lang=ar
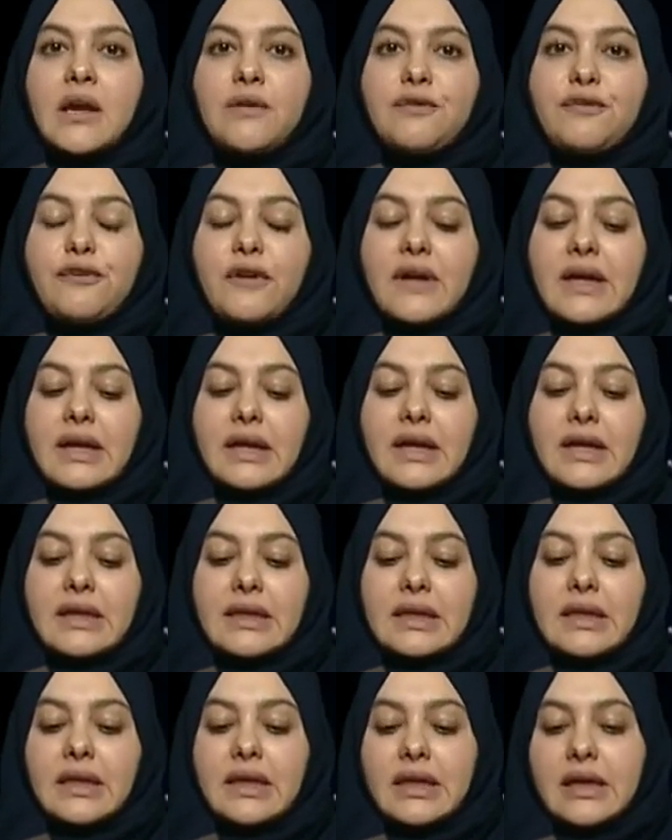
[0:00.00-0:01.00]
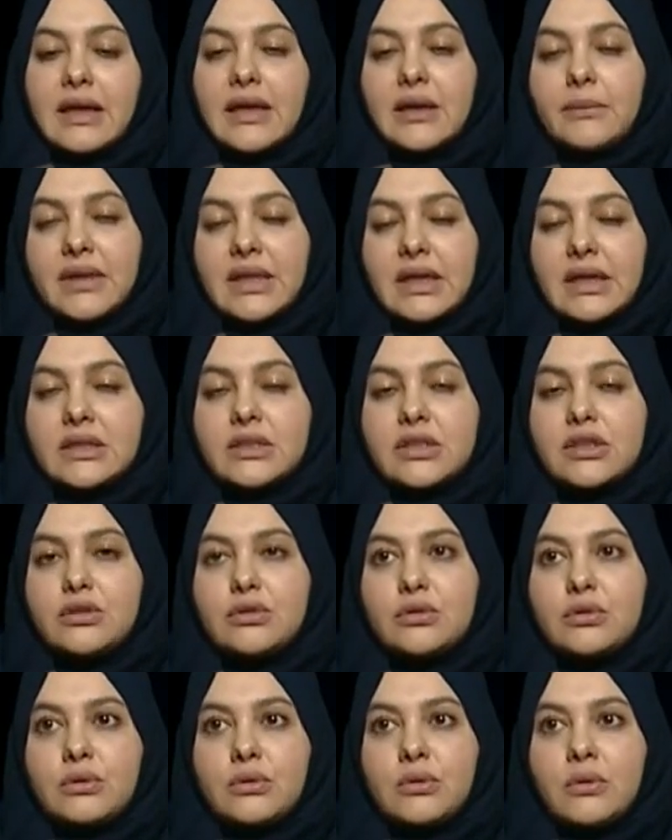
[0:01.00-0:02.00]
فهي الحكايه بدات
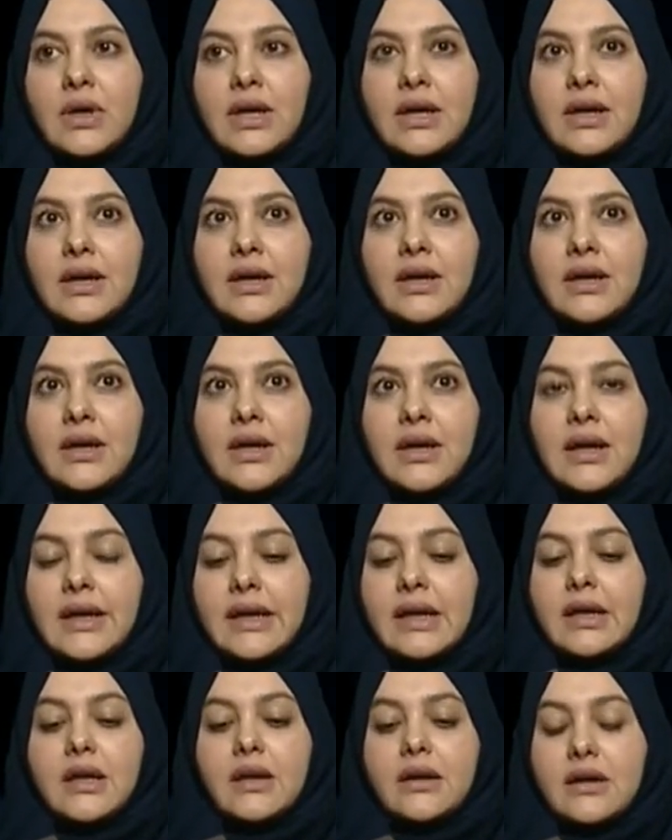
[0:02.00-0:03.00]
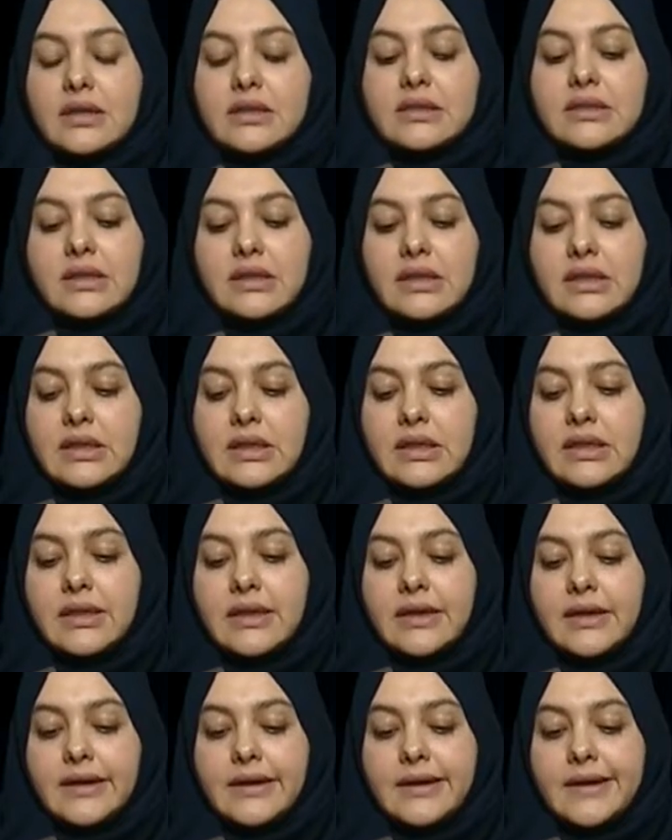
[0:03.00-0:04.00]
انه آه، انا قررت
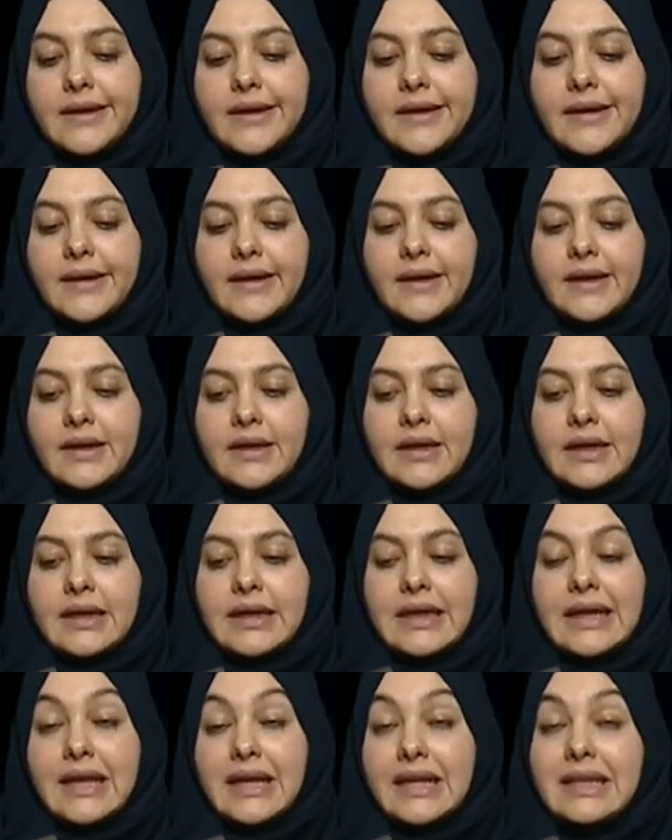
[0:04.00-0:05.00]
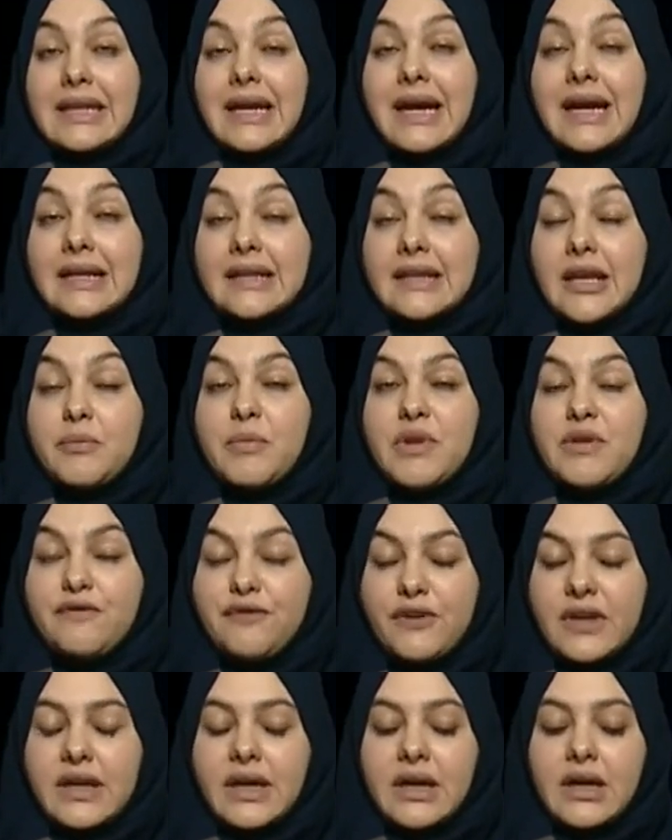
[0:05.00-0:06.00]
اني آه، يعني كان عندي اكثر من
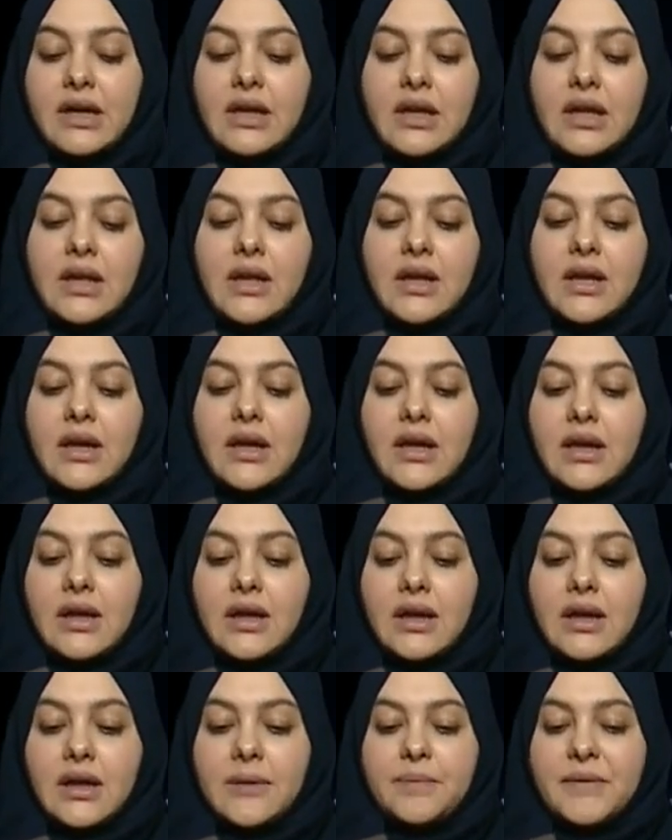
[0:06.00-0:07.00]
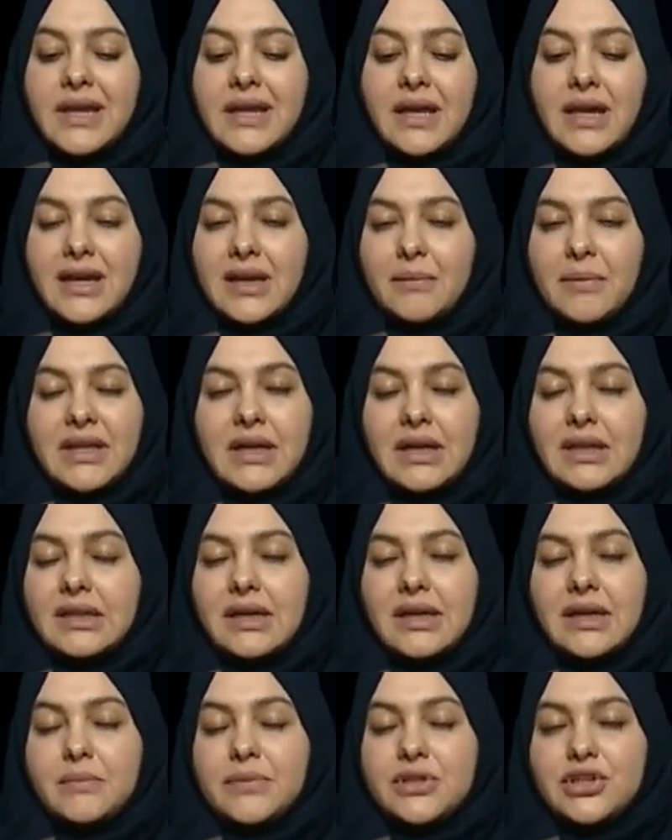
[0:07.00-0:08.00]
فكره آه، ابتكاريه بدات
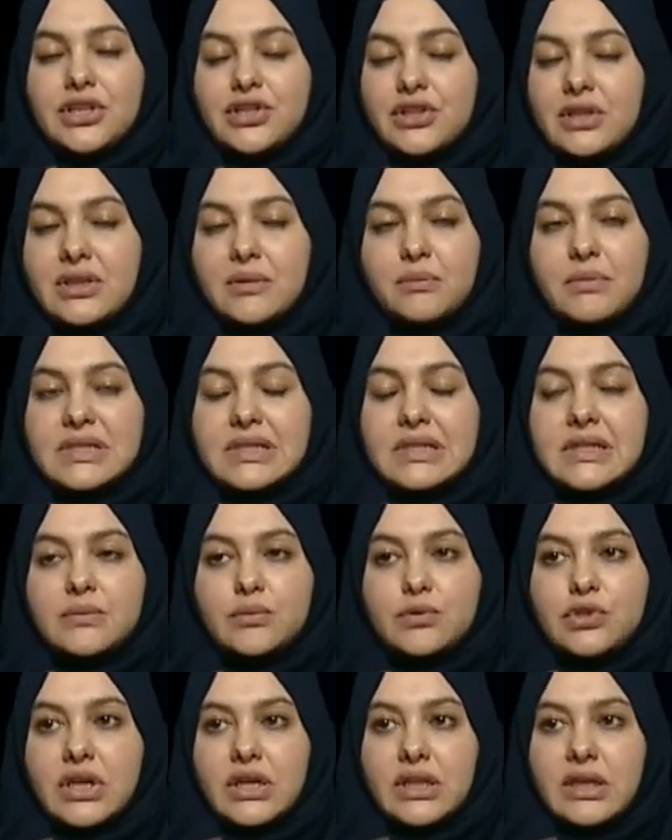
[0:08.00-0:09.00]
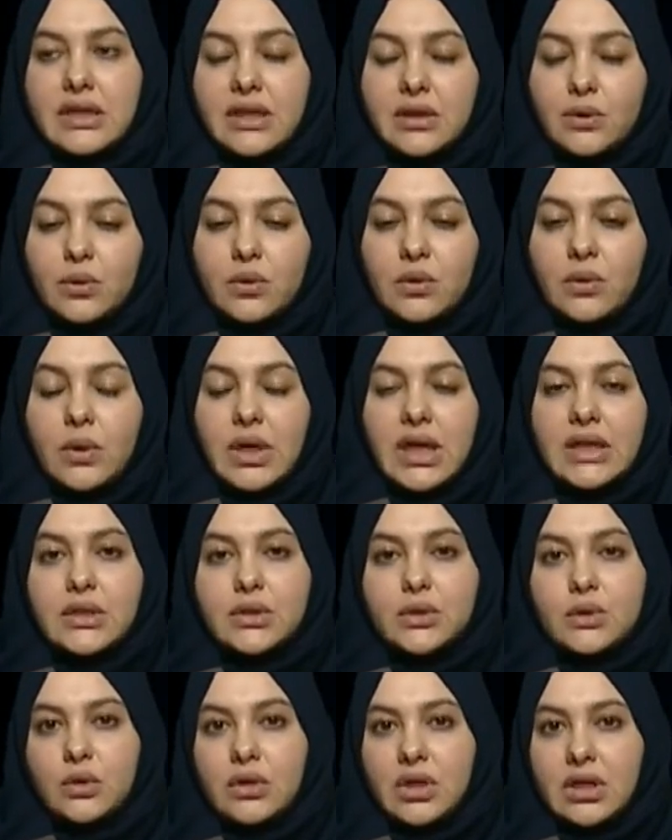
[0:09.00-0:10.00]
يعني بشيء جدا بسيط مجرد انه الواحد
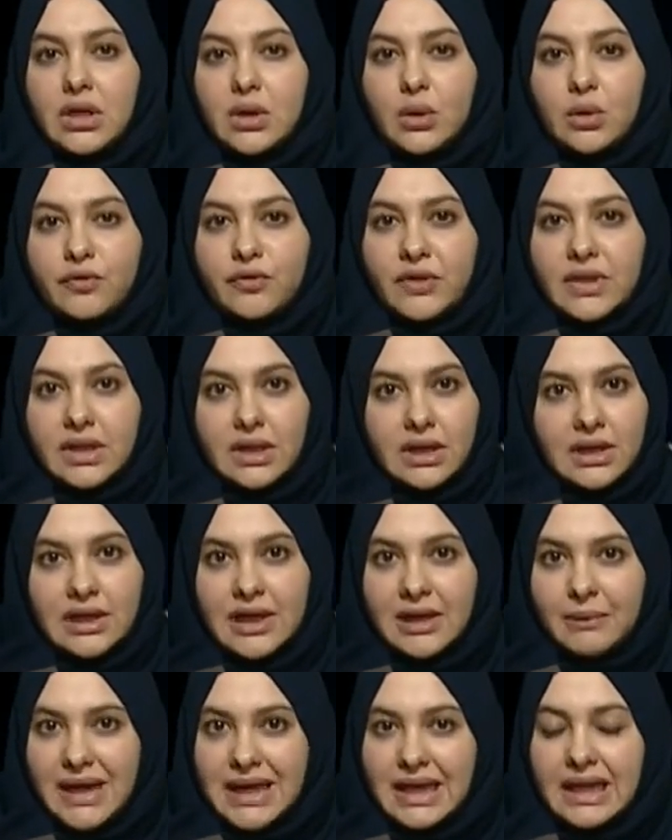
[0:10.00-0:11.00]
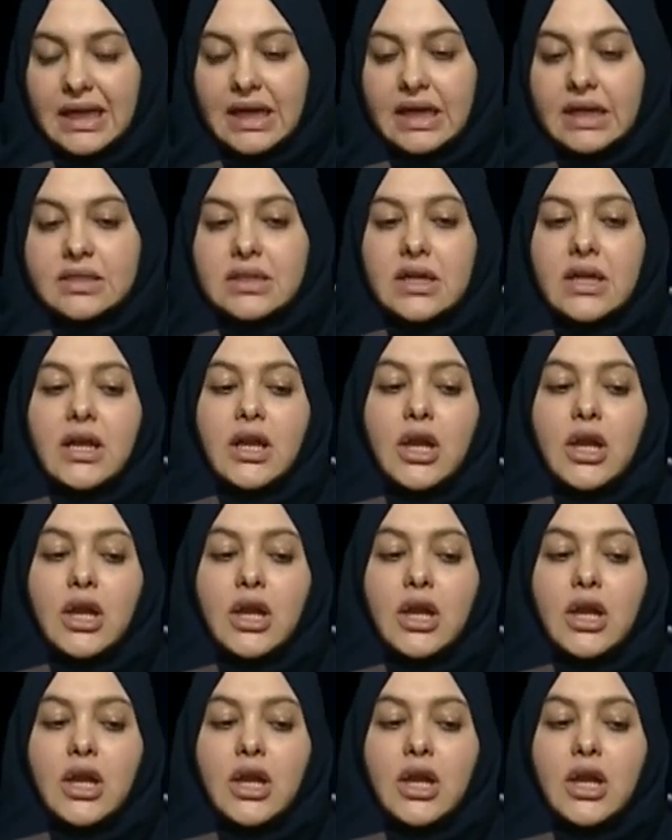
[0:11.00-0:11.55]
يدخل غرفه العمليات